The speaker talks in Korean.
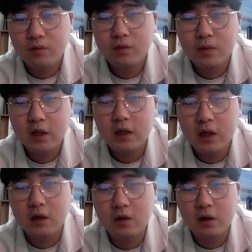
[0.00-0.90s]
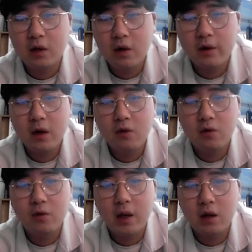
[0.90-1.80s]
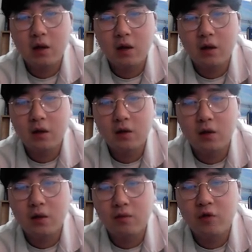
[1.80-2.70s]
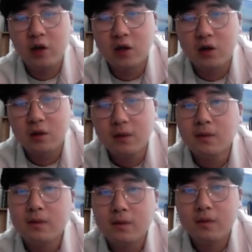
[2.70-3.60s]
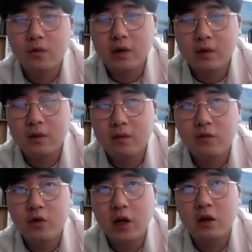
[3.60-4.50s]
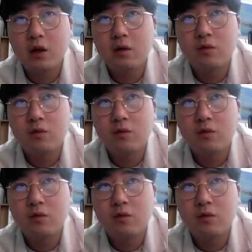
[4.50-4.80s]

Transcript: 키가 작은 이제 화훼용으로 많이 쓰이는 그런 풀이죠. 풀이 아니라 뭐